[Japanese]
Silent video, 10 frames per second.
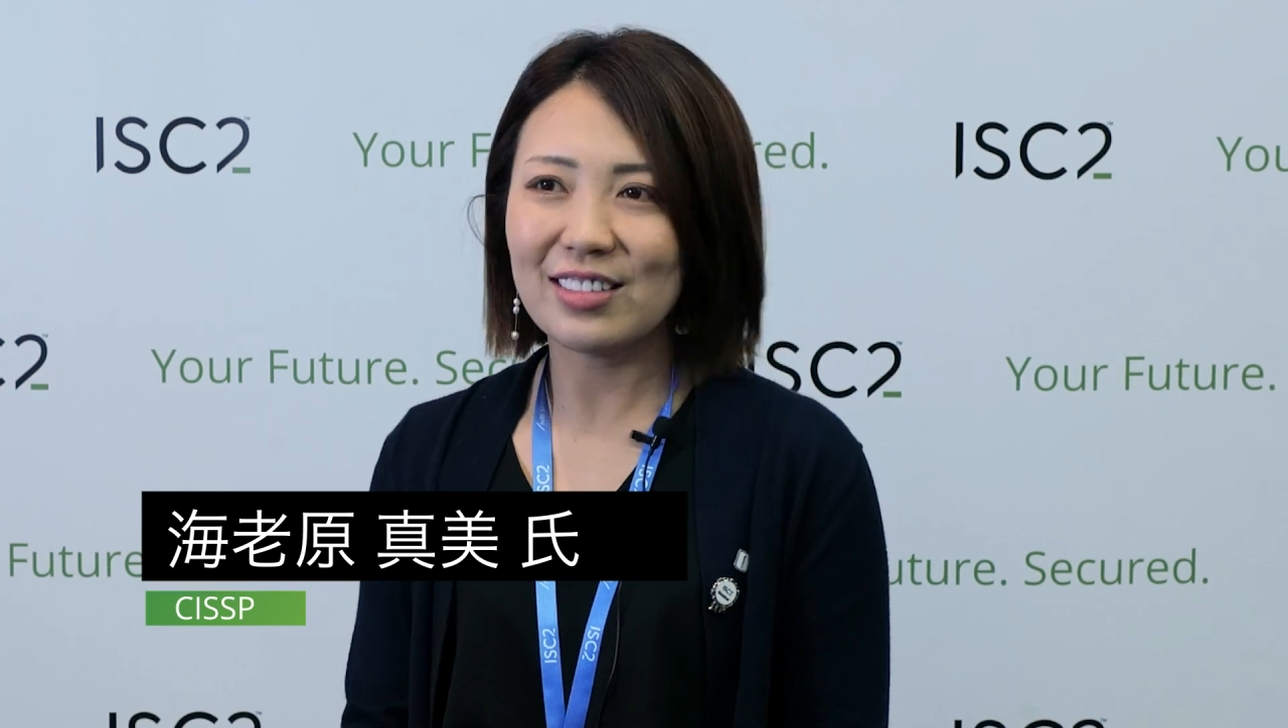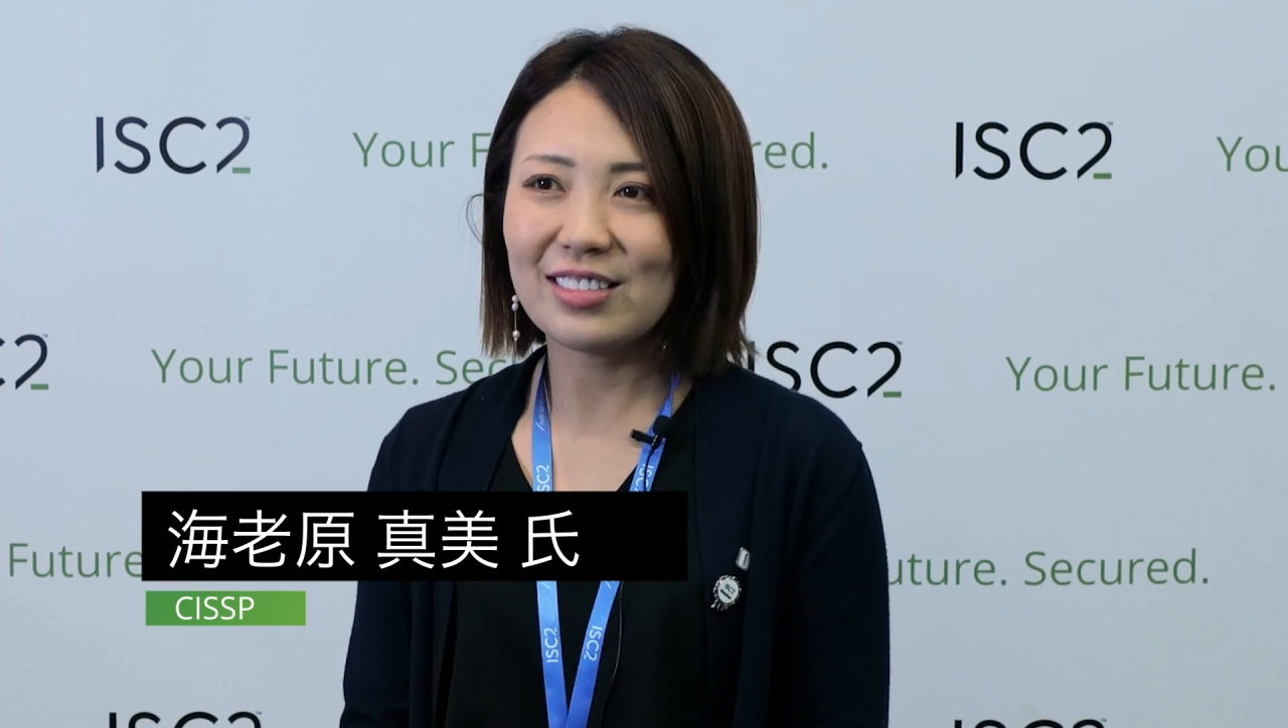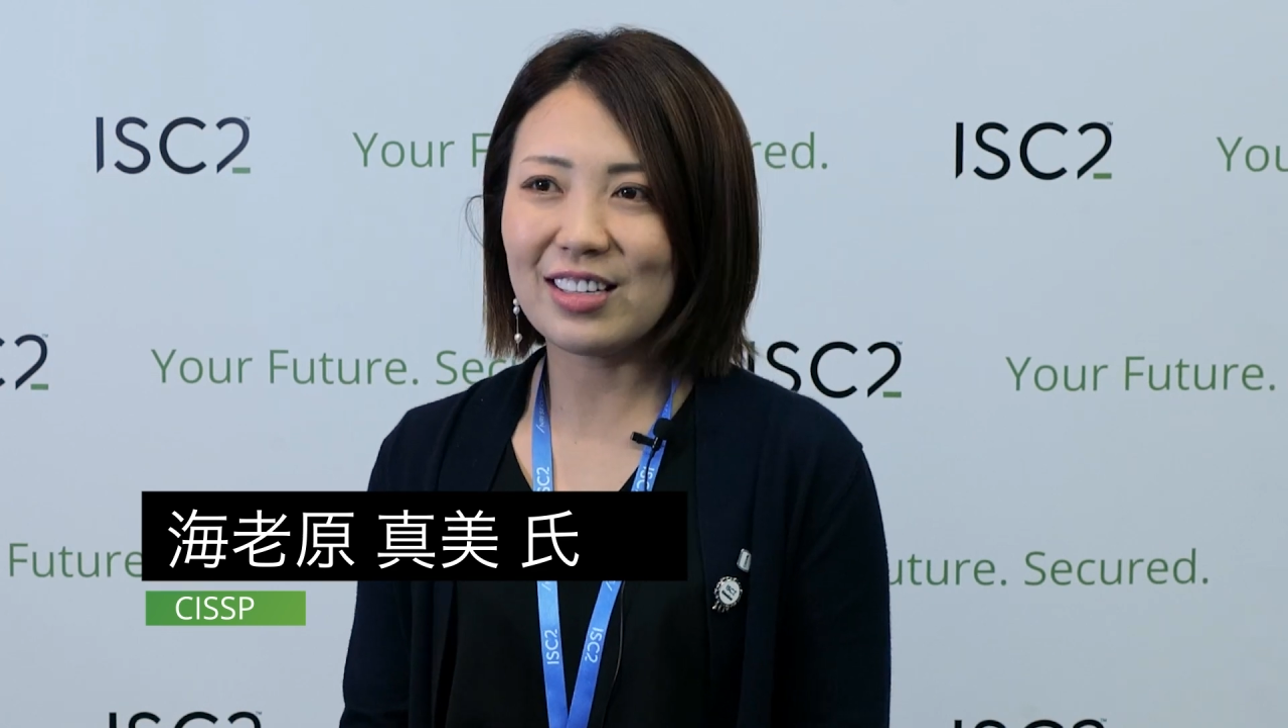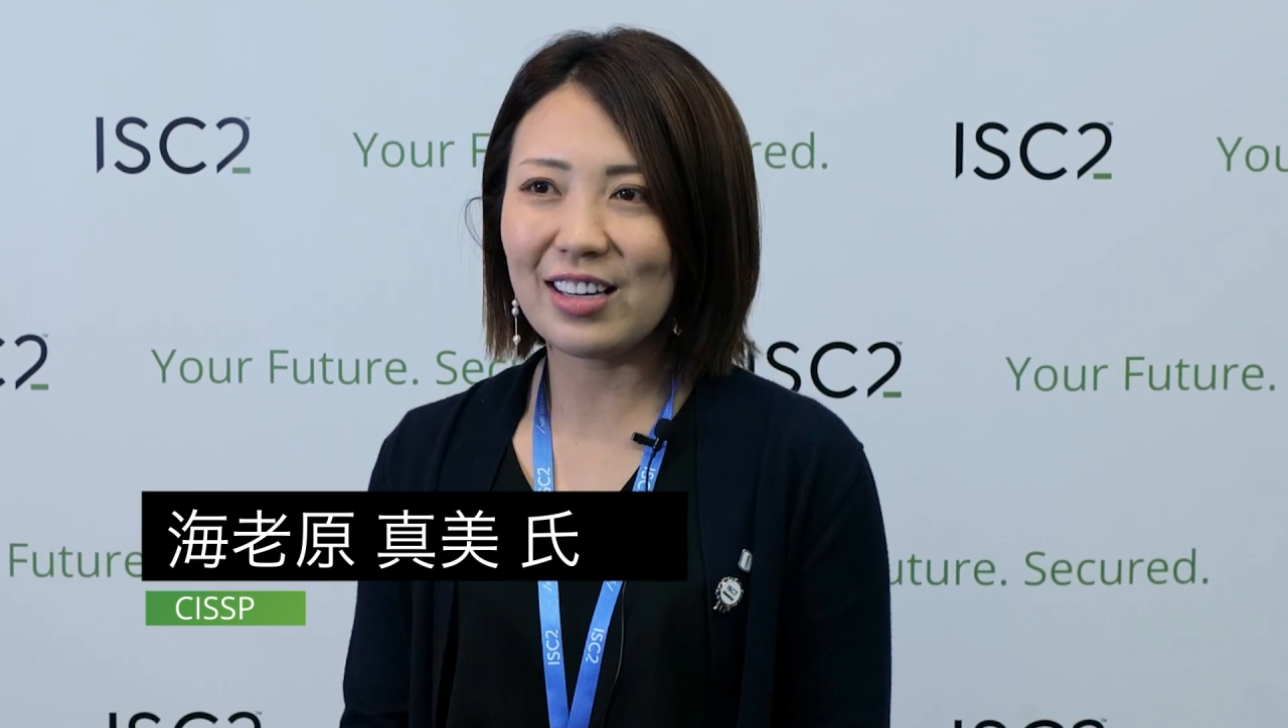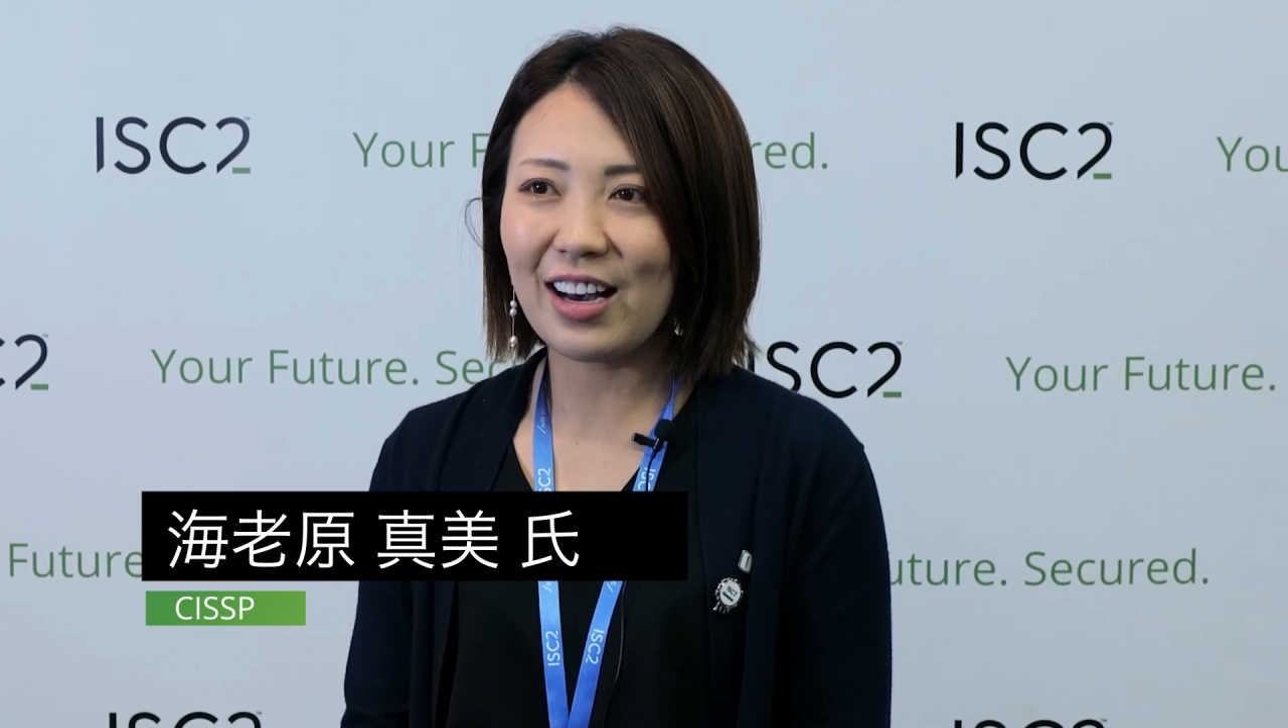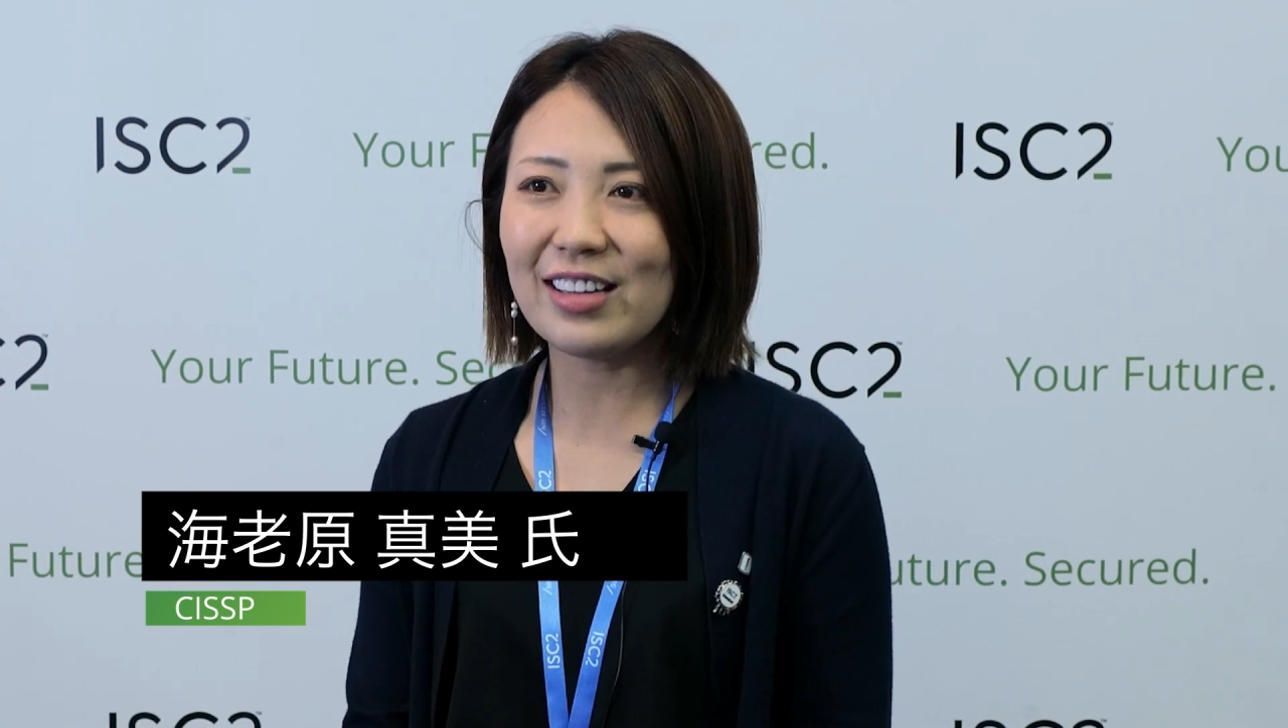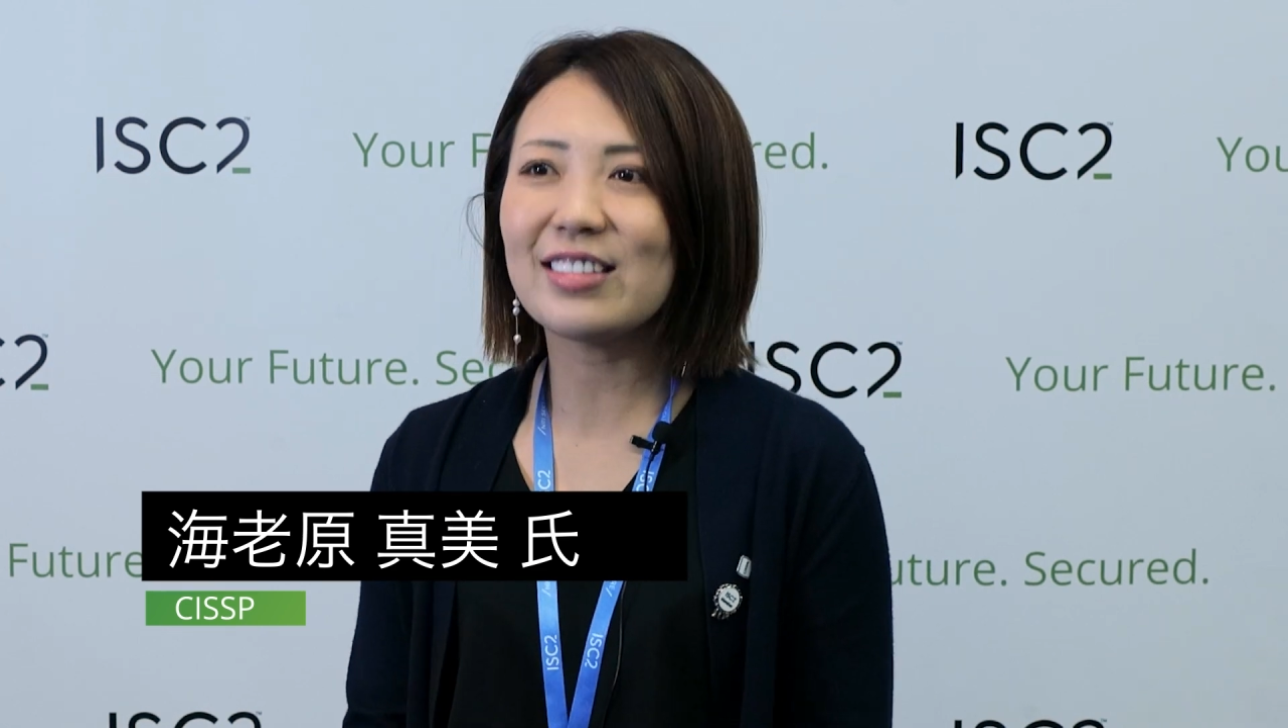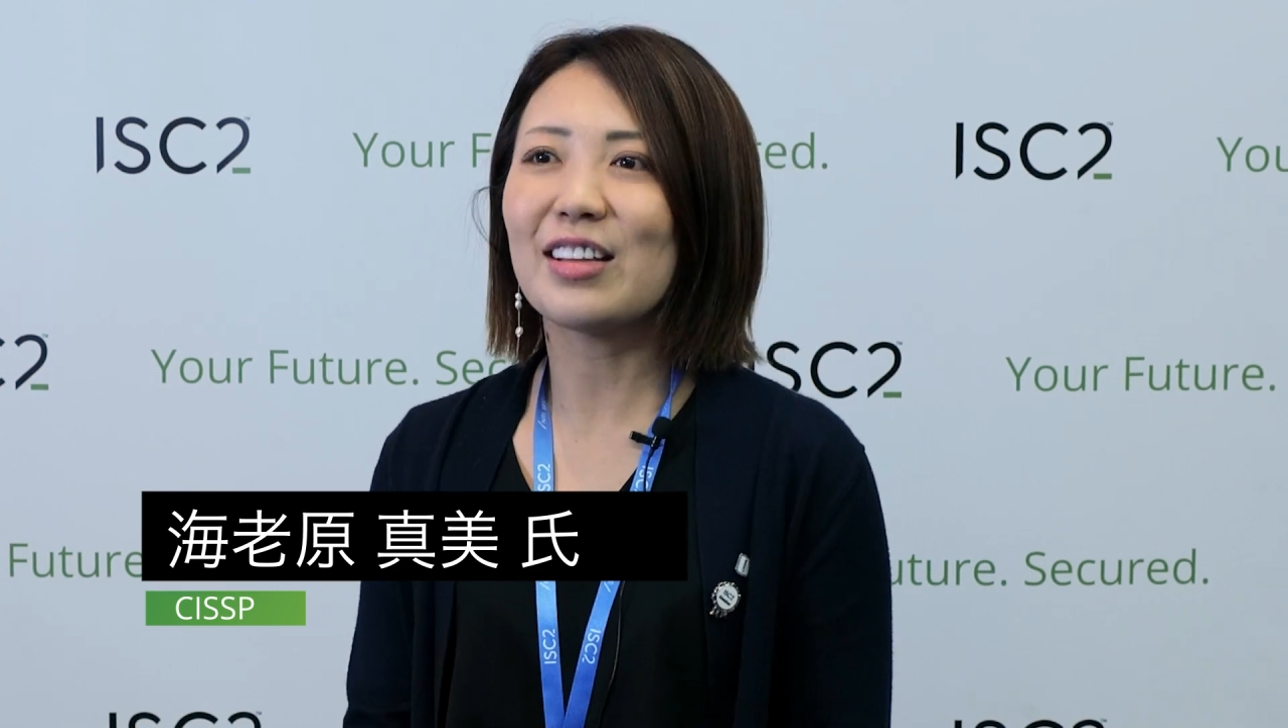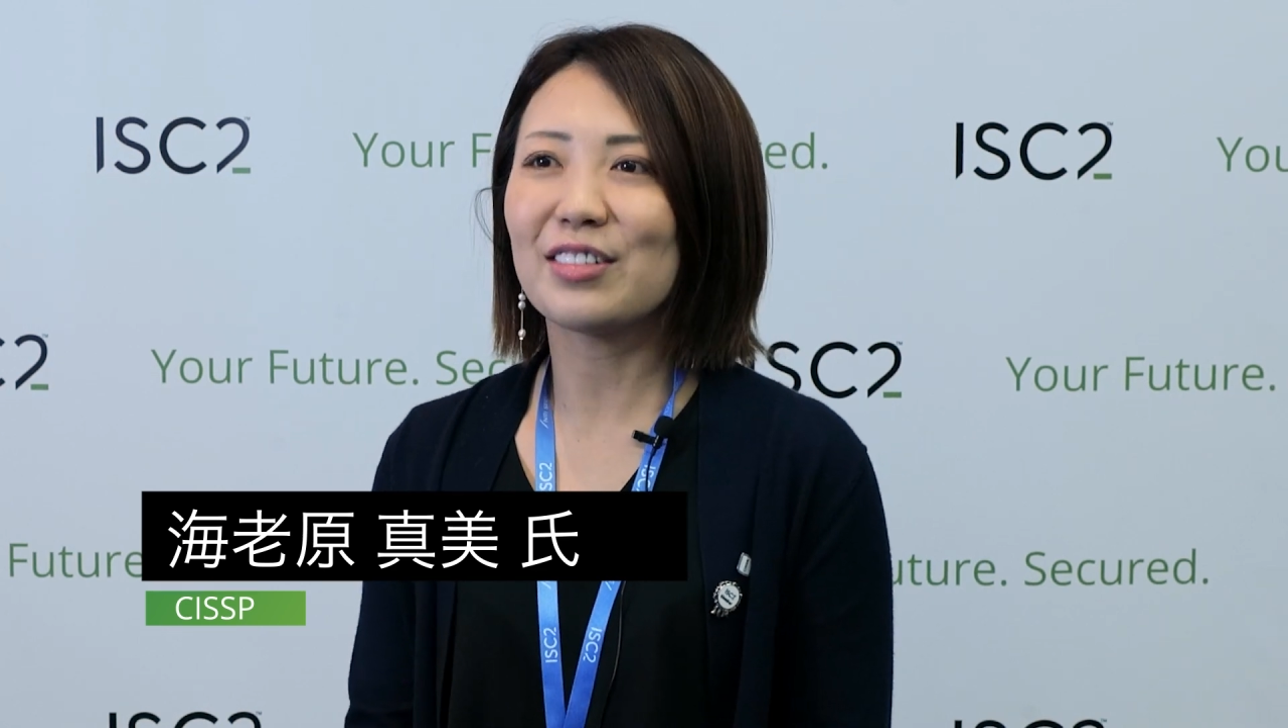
に入った